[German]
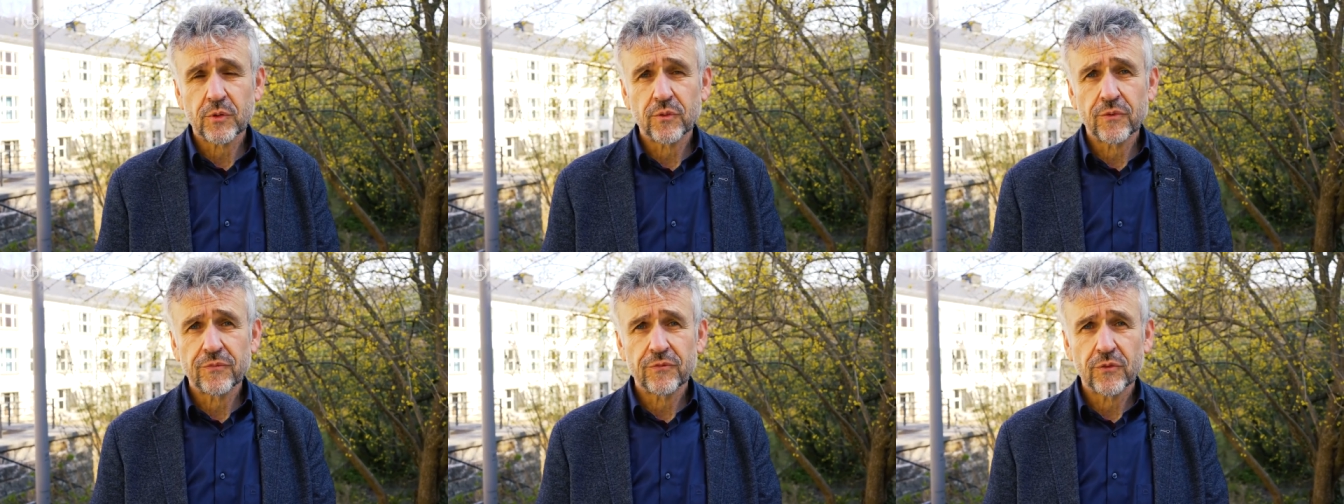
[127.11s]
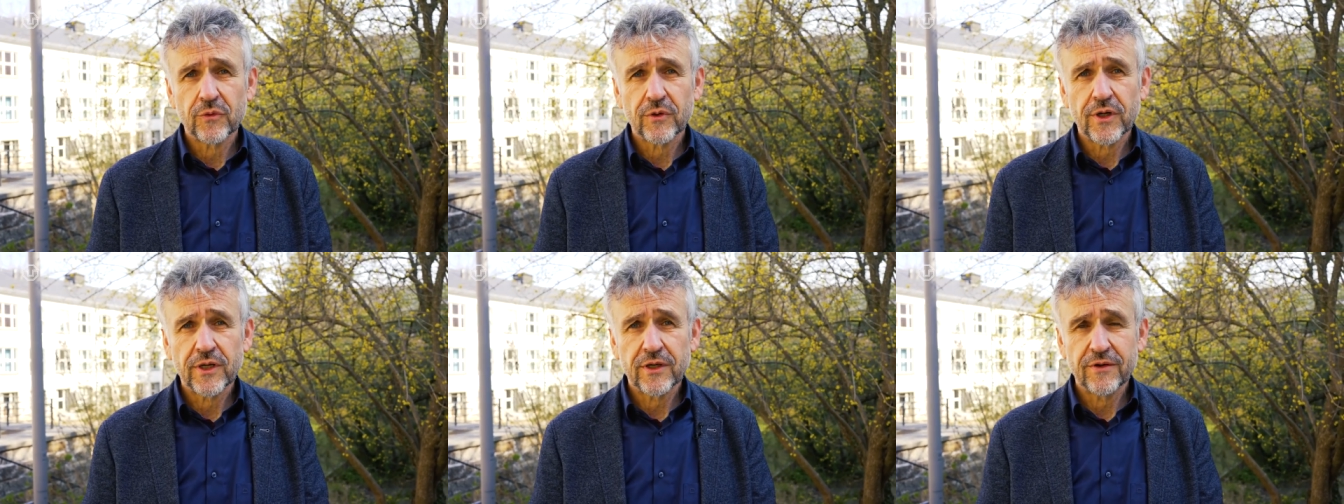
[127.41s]

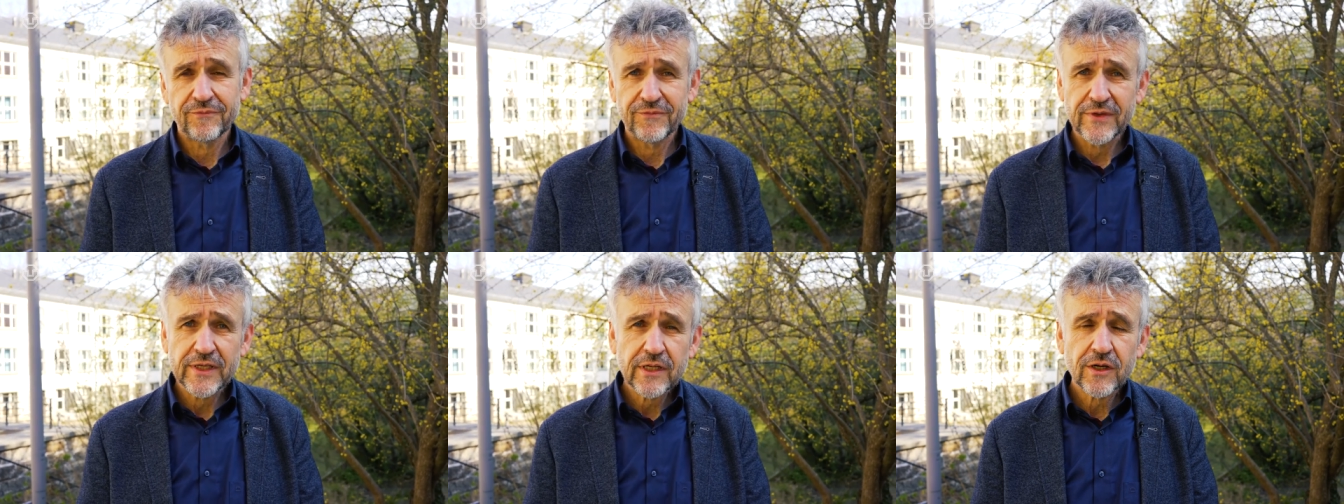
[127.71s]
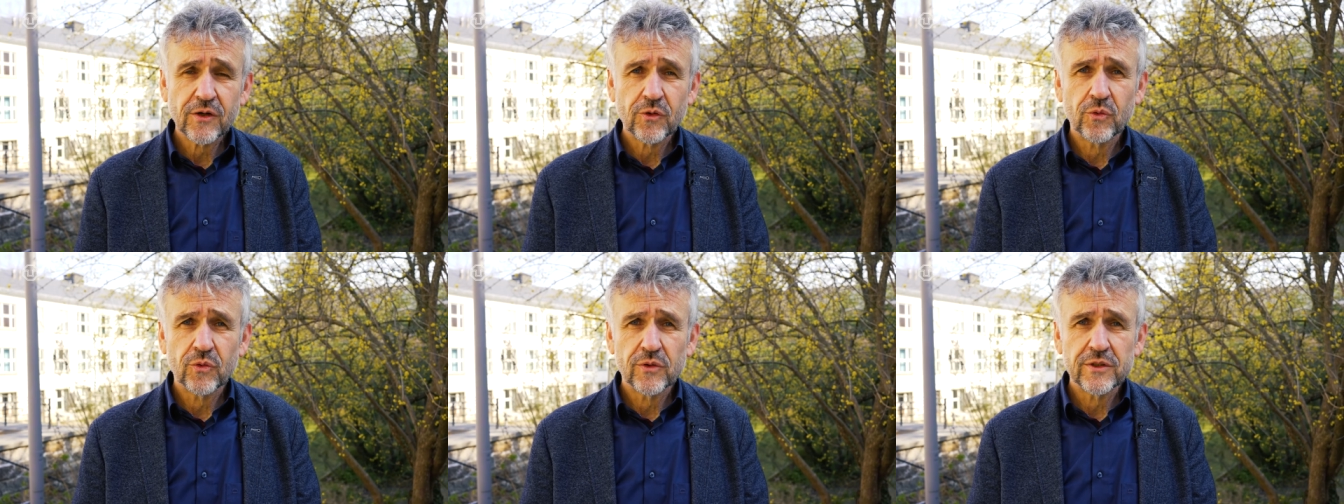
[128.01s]
Prüfungen
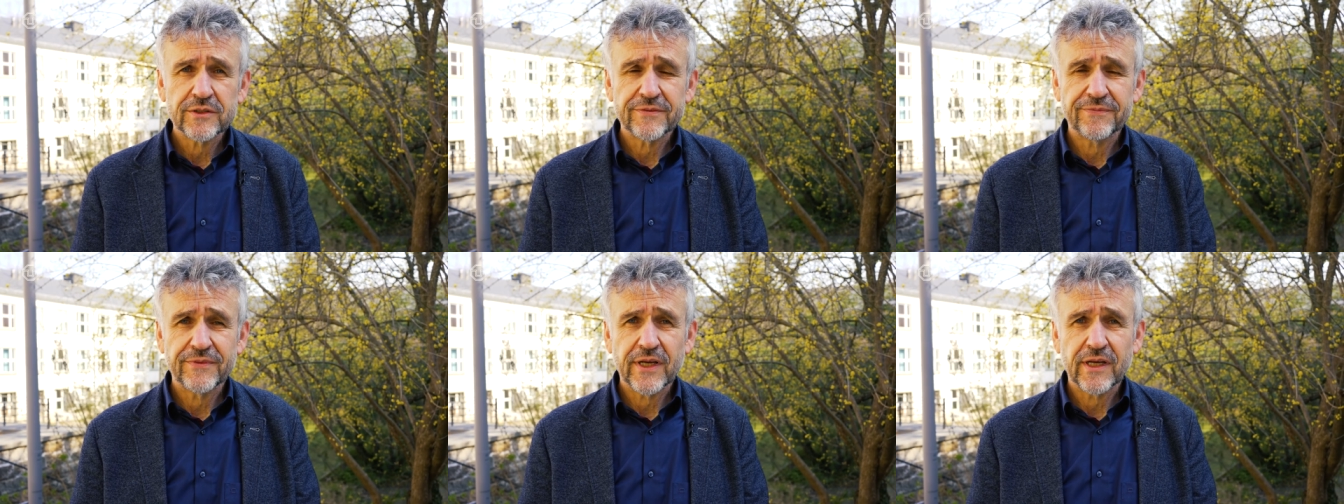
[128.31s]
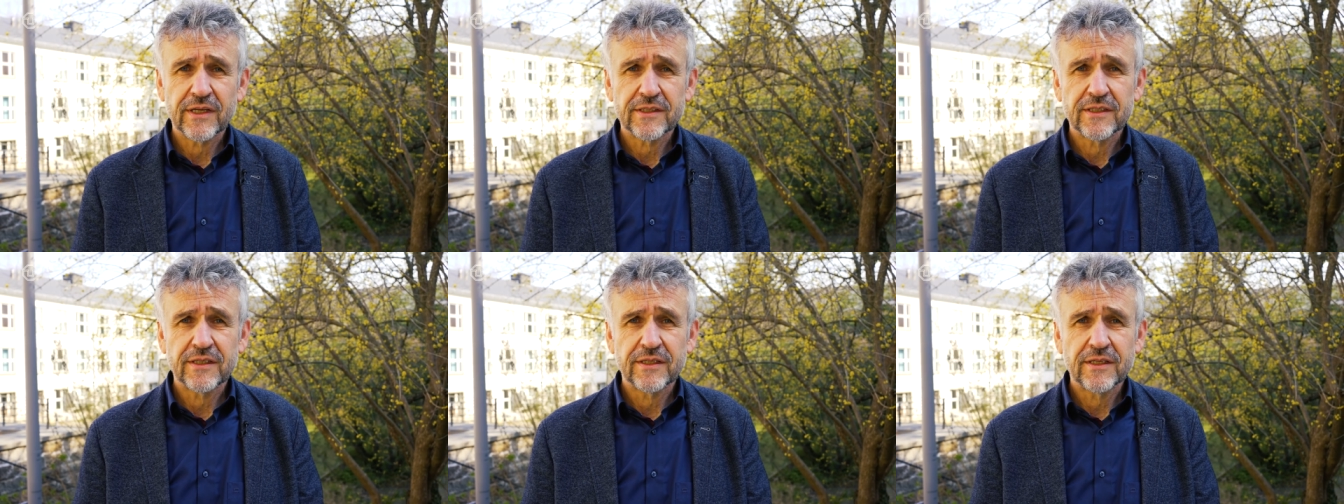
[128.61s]
wiederholt
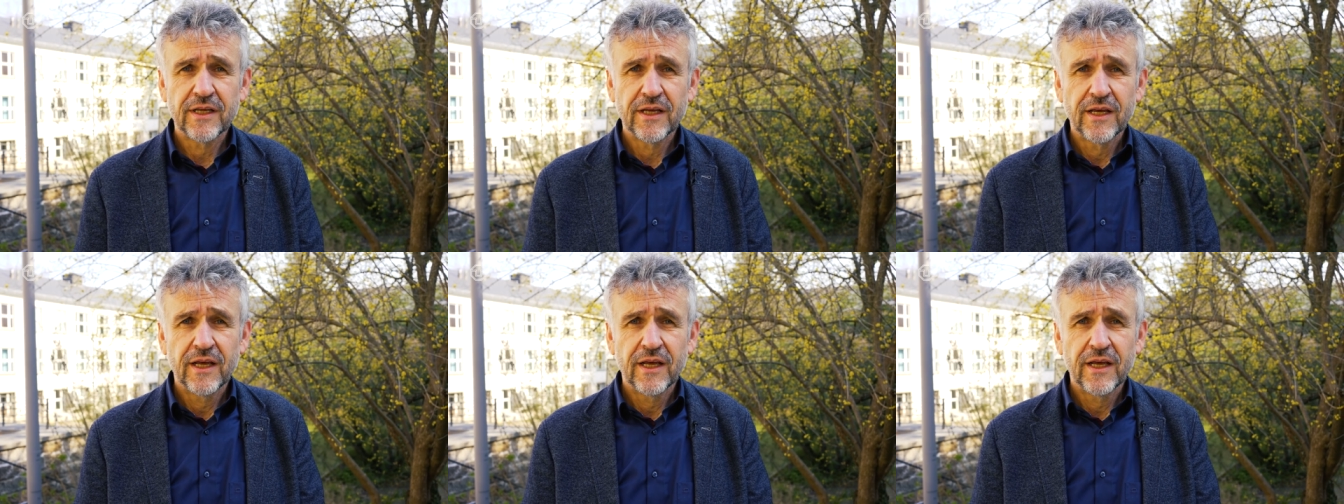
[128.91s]
werden.